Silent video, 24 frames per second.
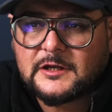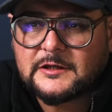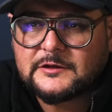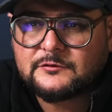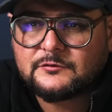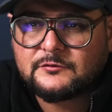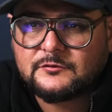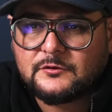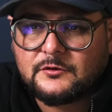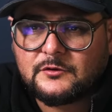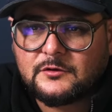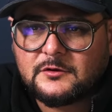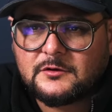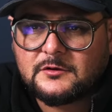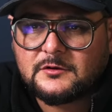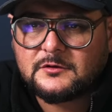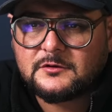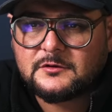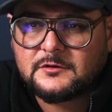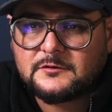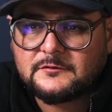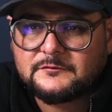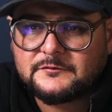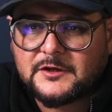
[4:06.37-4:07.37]
Also
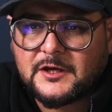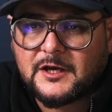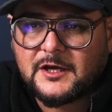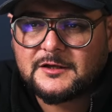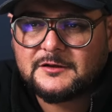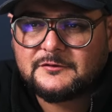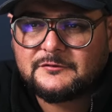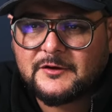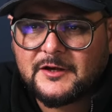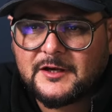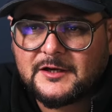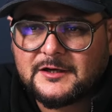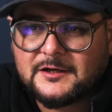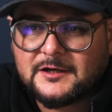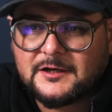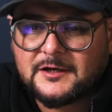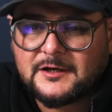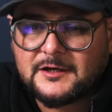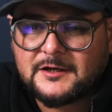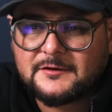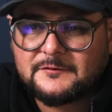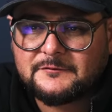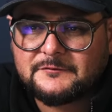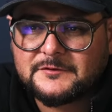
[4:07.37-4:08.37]
äh, wir
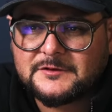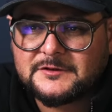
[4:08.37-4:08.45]
Handwerker,